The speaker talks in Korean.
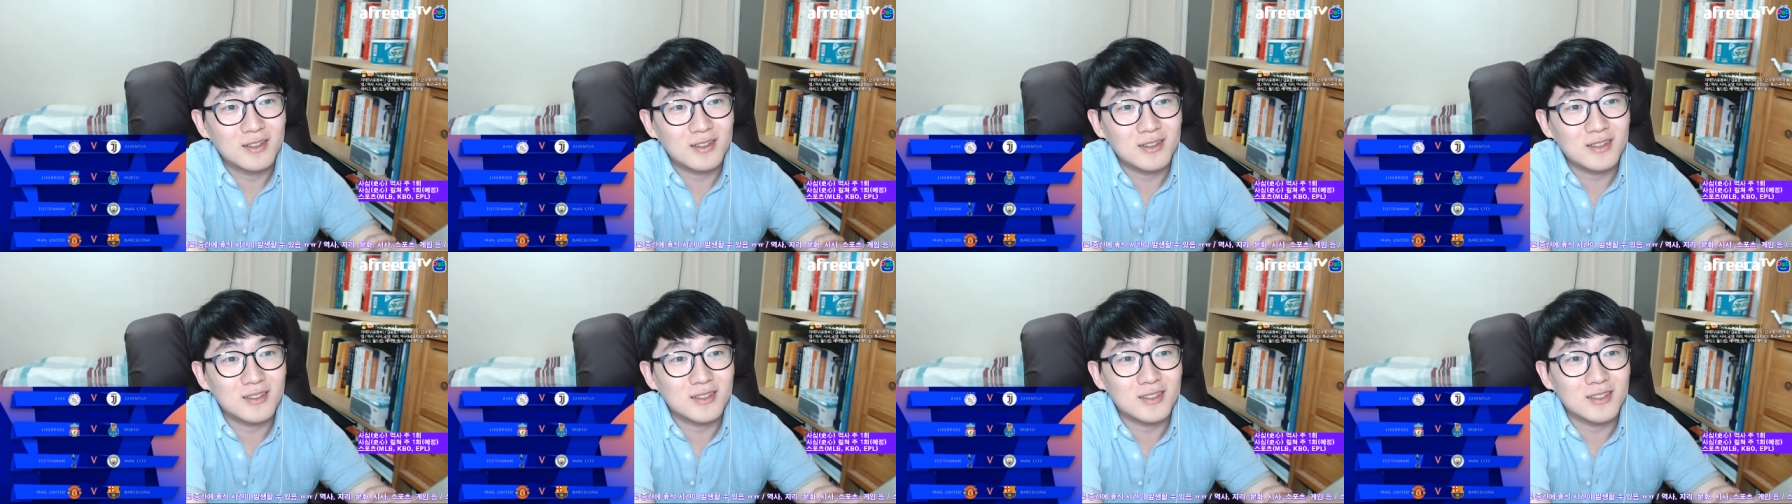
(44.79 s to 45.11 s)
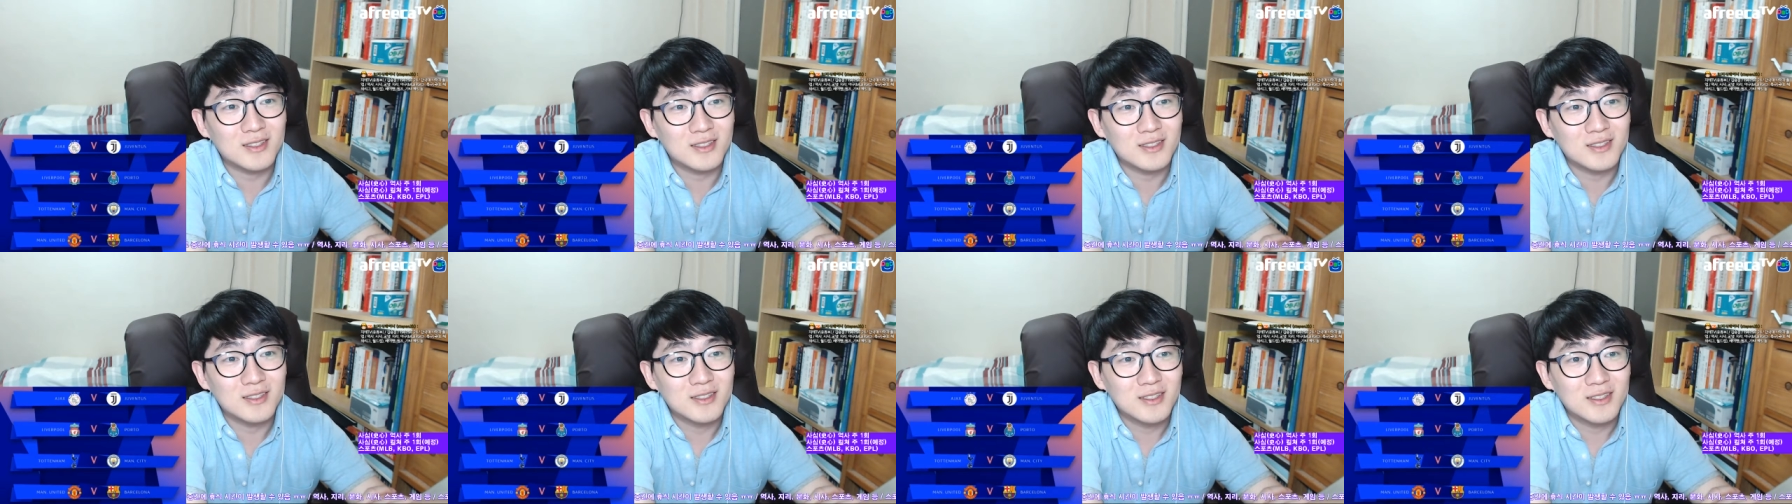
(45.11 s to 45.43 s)

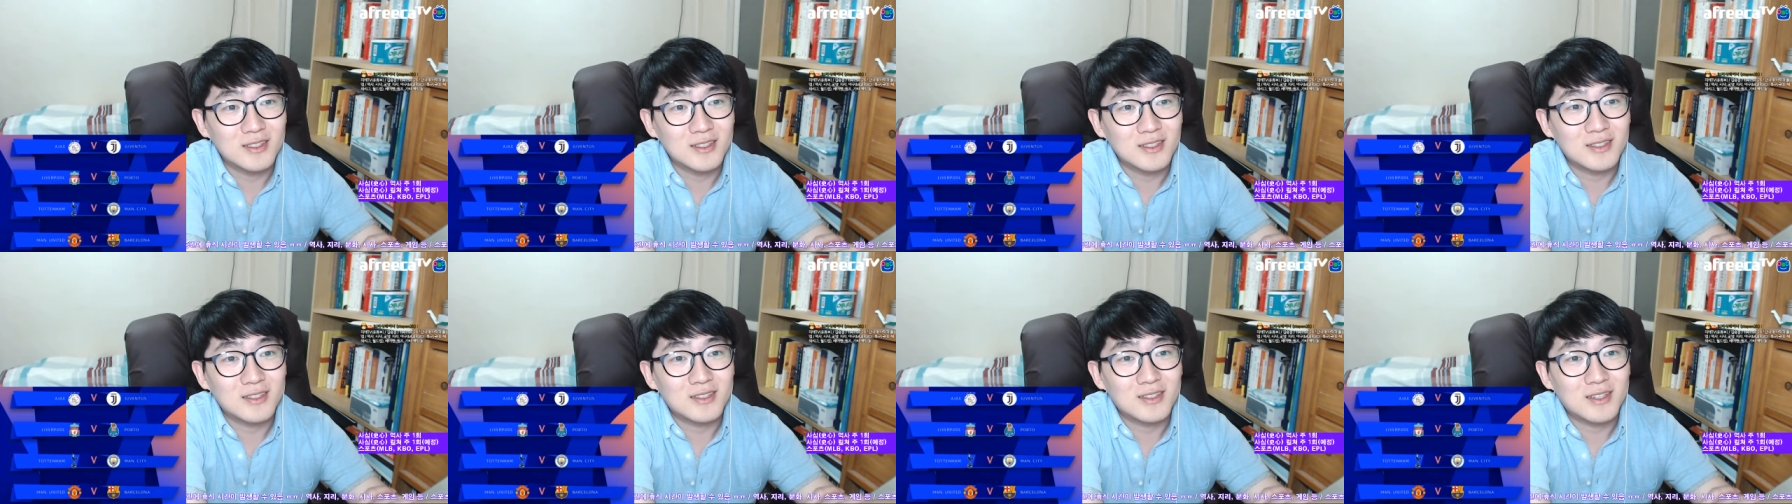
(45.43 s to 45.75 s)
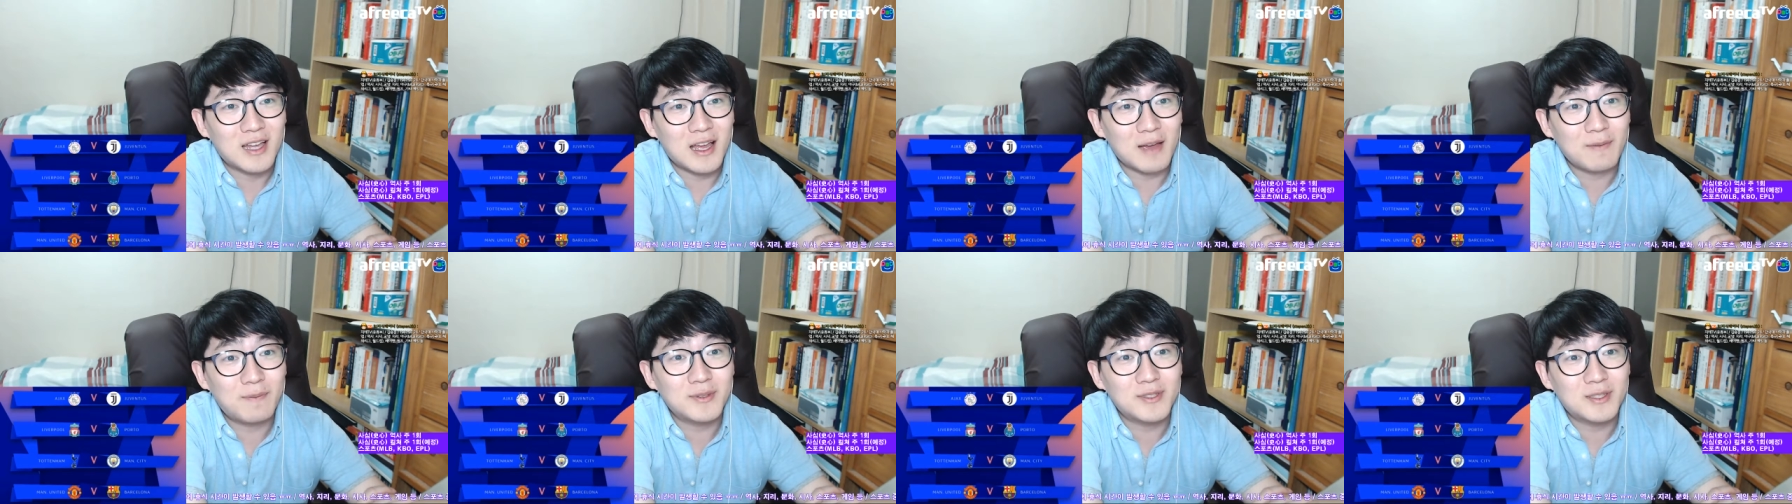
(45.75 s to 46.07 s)
이
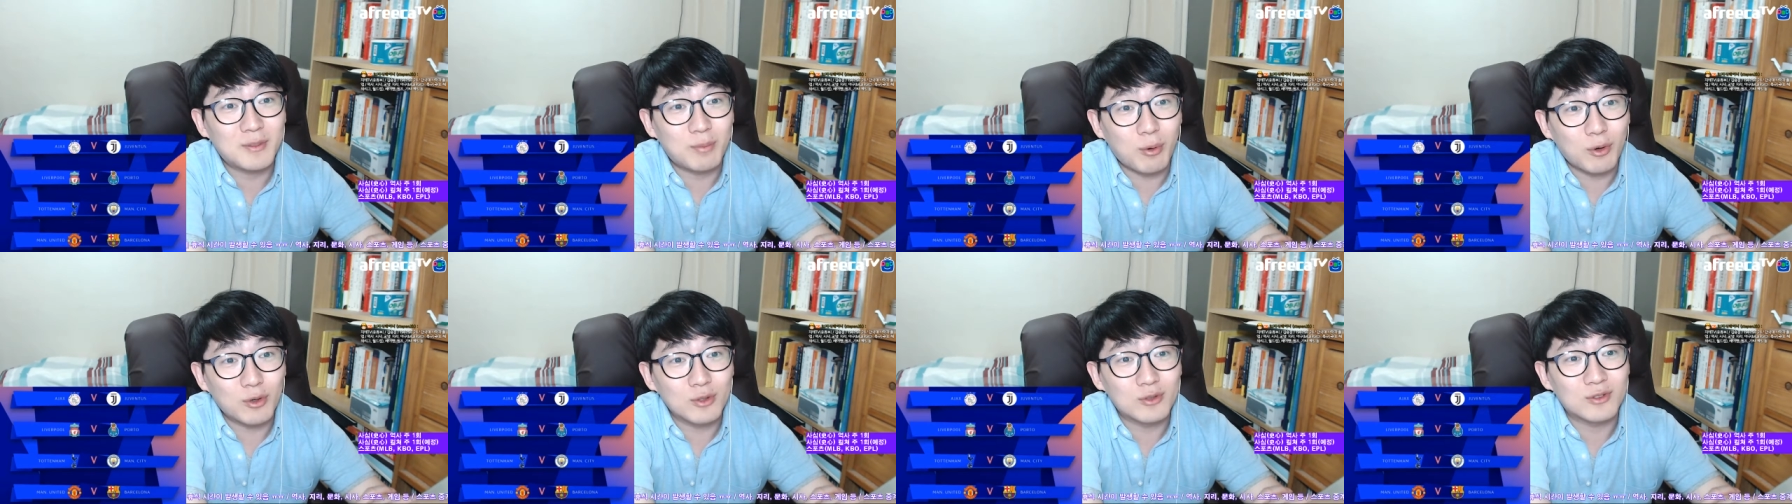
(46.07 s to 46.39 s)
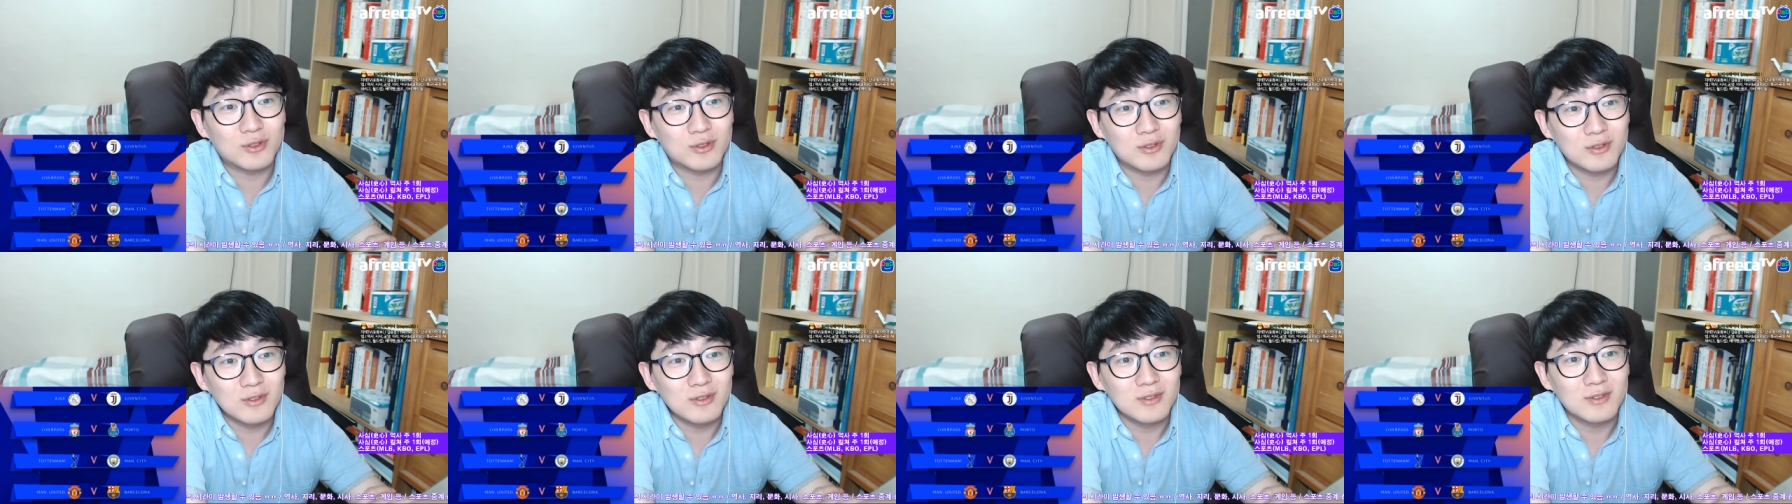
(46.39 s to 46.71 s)
FC
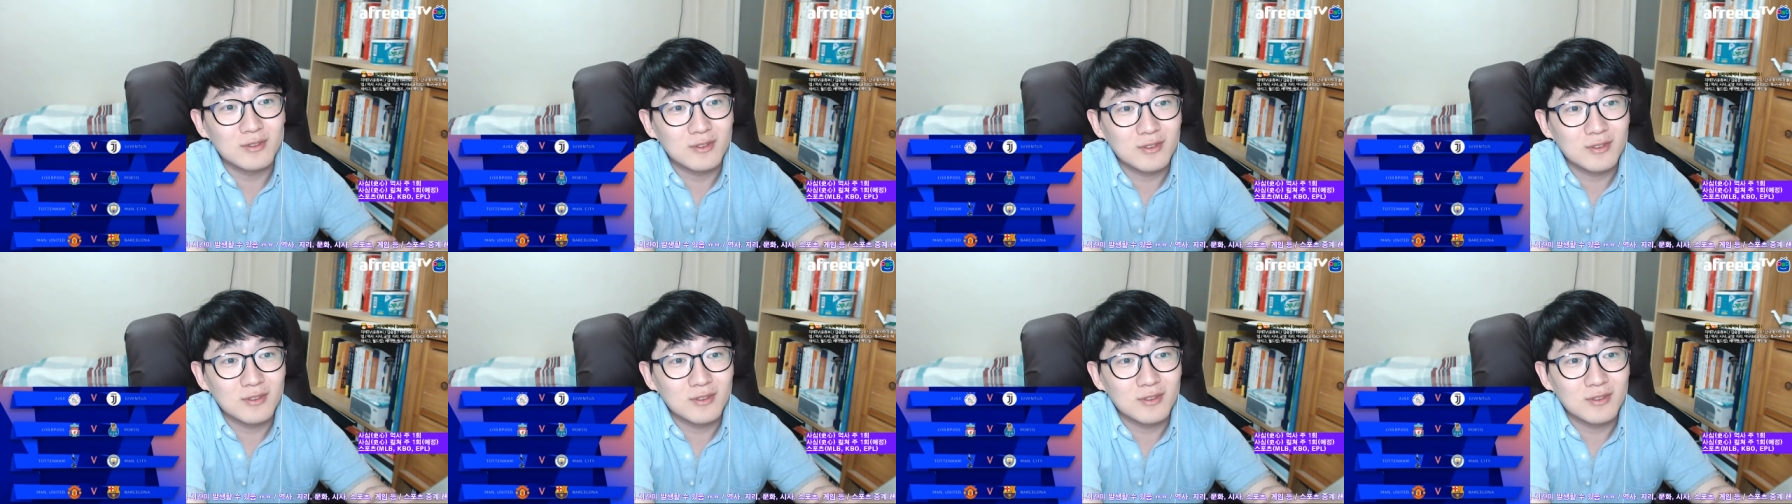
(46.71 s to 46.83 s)
포르투